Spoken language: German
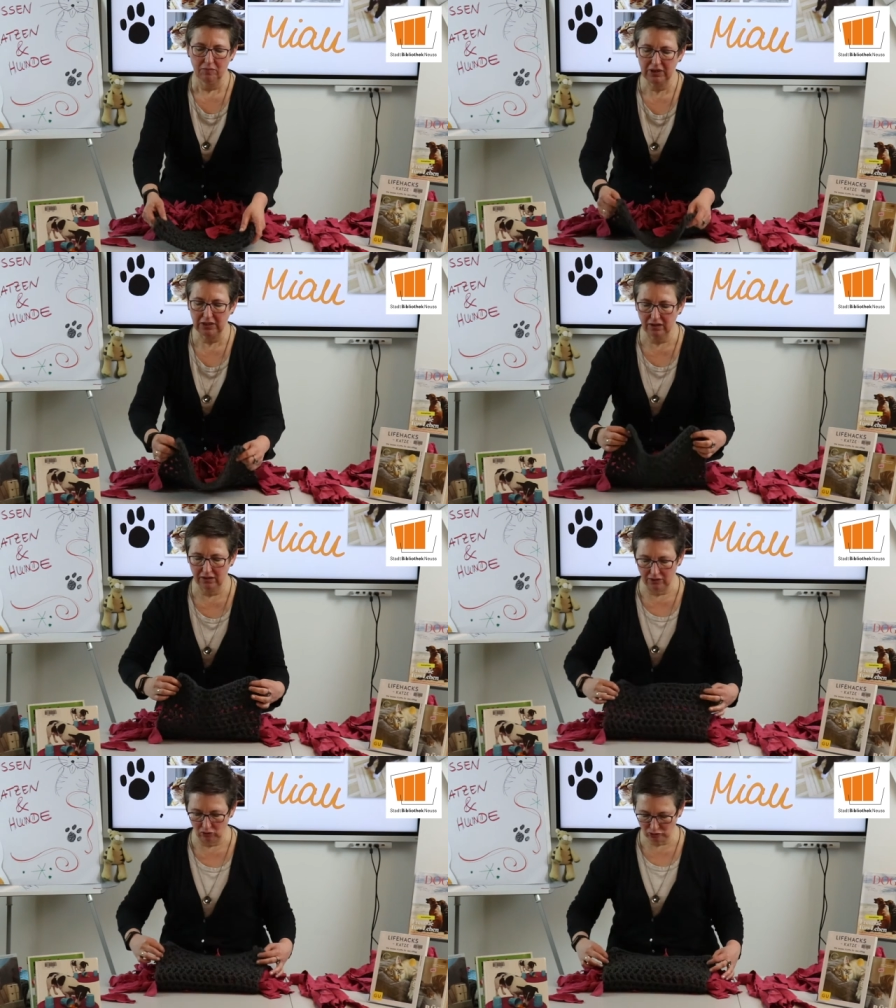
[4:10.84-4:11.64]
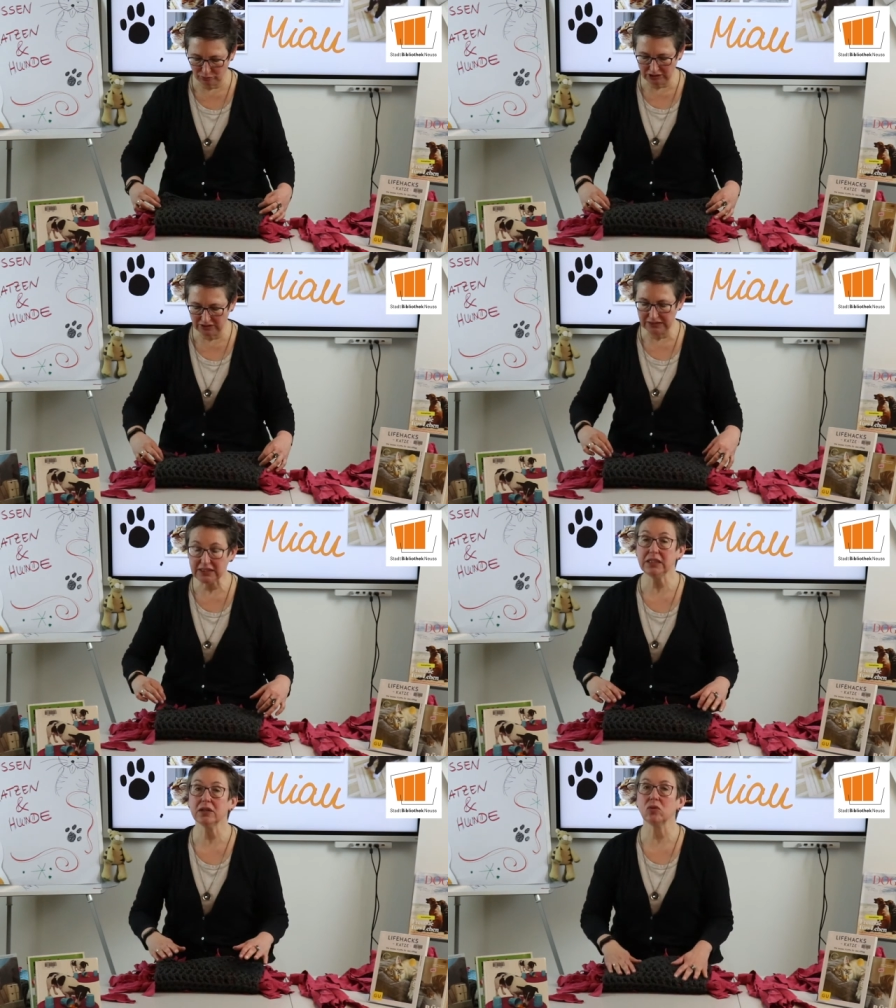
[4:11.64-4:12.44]
man kann auch später
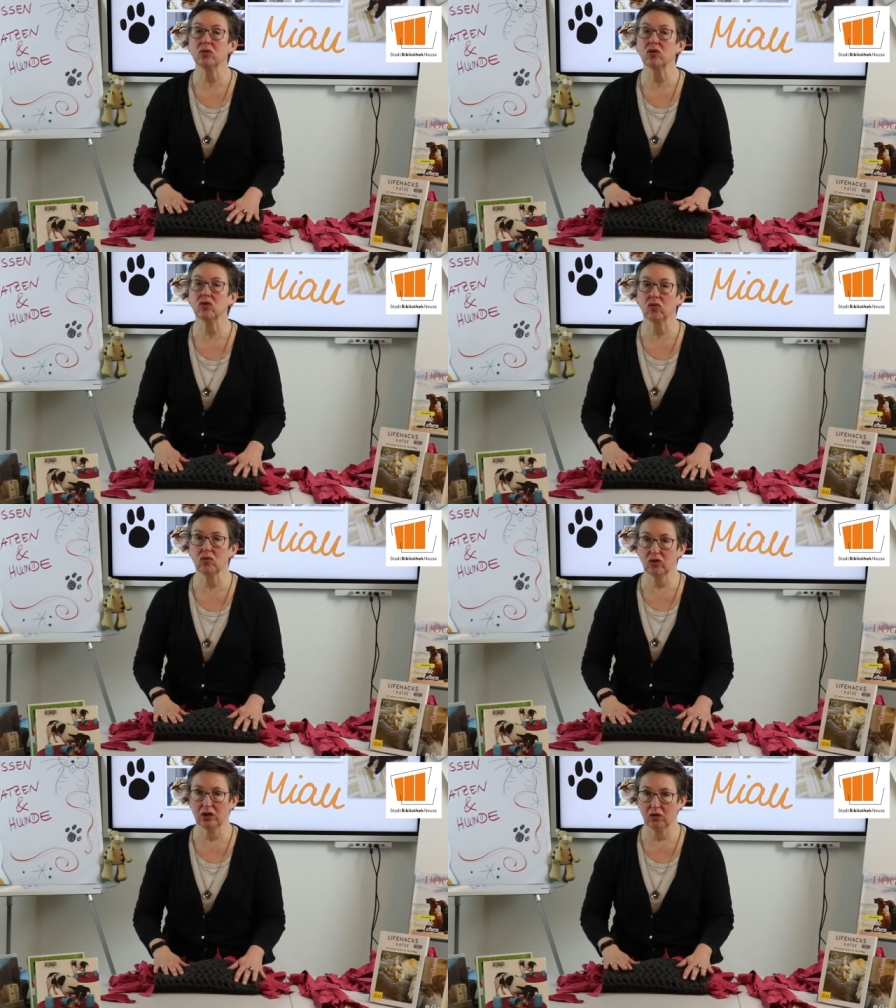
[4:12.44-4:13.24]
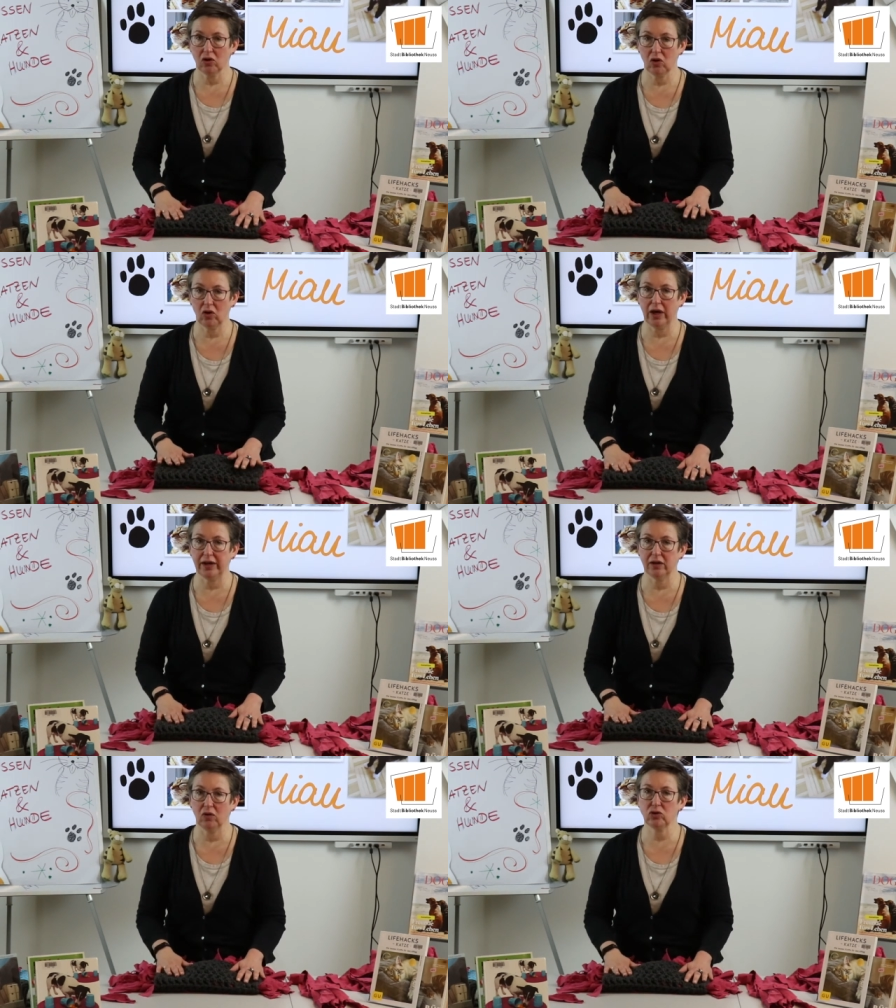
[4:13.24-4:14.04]
hier unten drunter noch
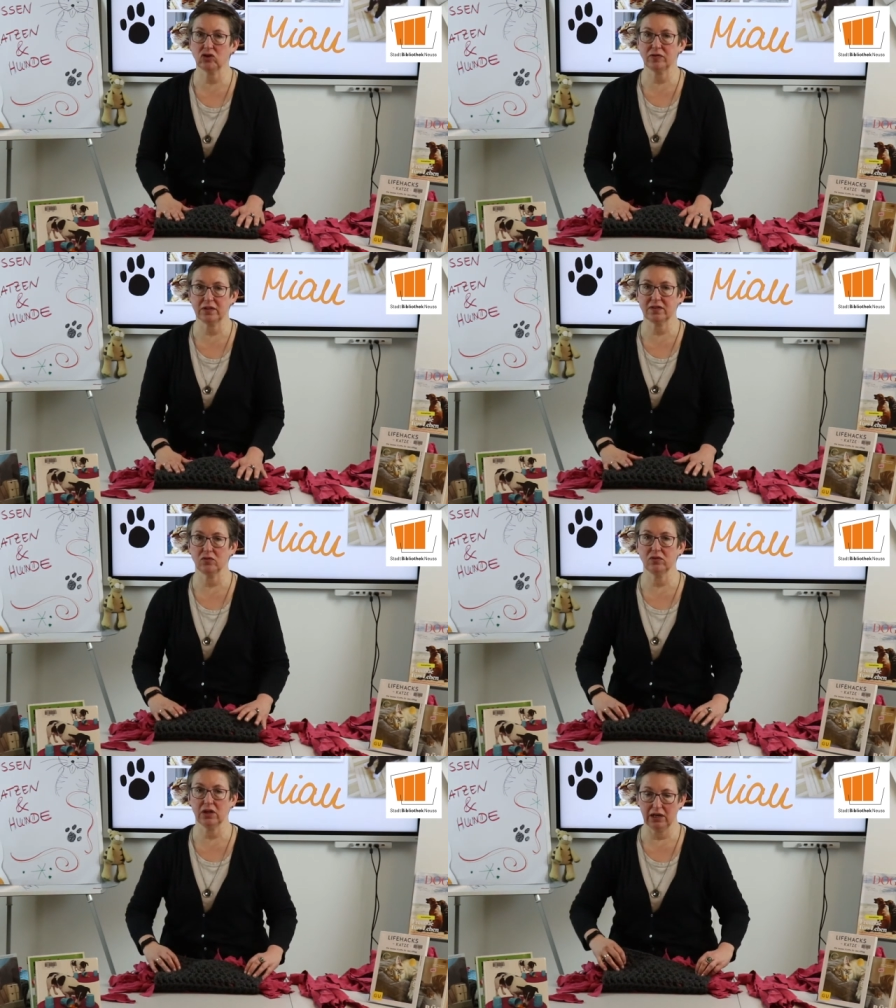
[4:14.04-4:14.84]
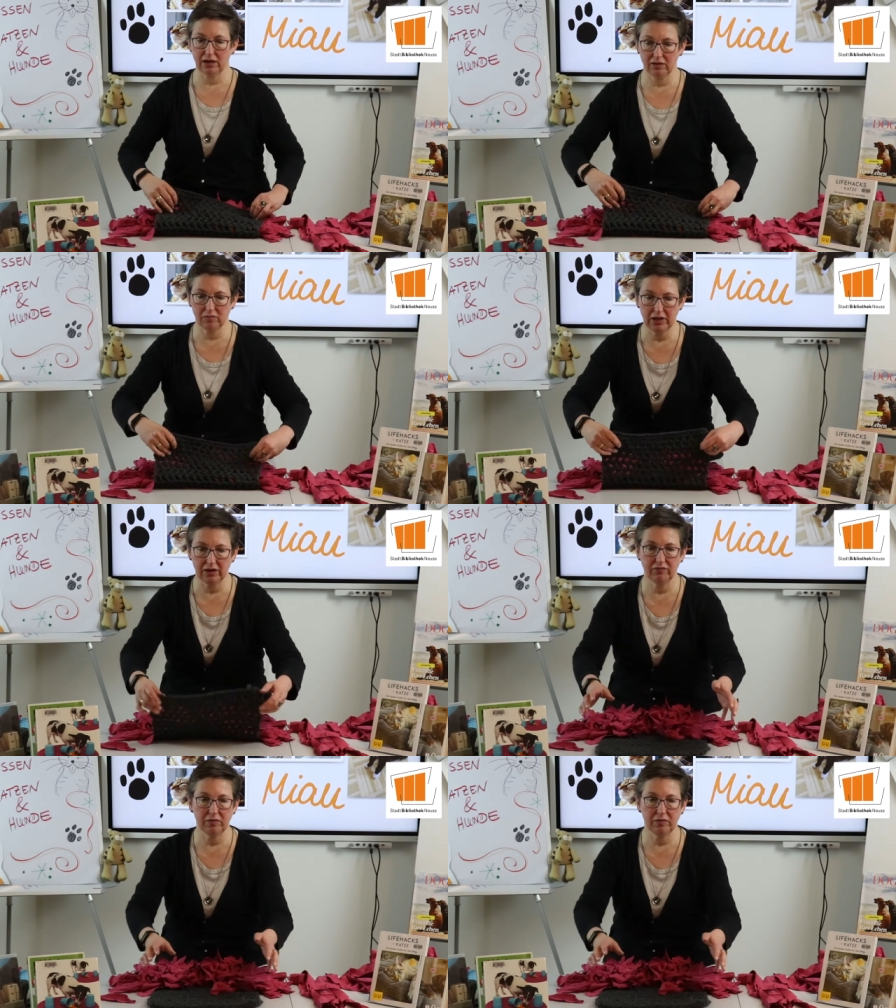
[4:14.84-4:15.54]
eine rutschfeste Unterlage machen.